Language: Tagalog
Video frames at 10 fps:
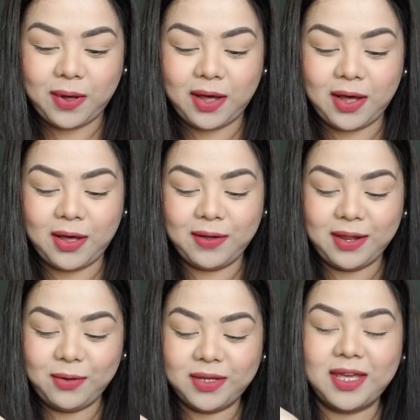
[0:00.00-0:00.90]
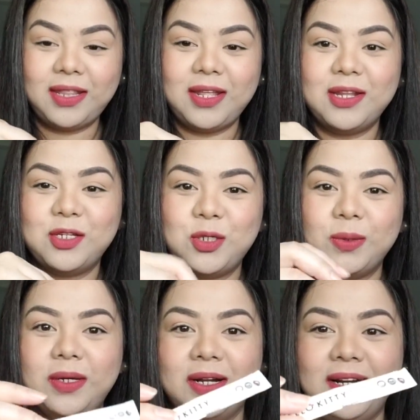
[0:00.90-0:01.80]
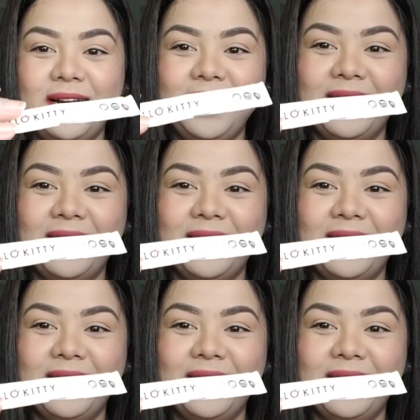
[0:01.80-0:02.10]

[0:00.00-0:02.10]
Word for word: wow, Hello Kitty na sugar.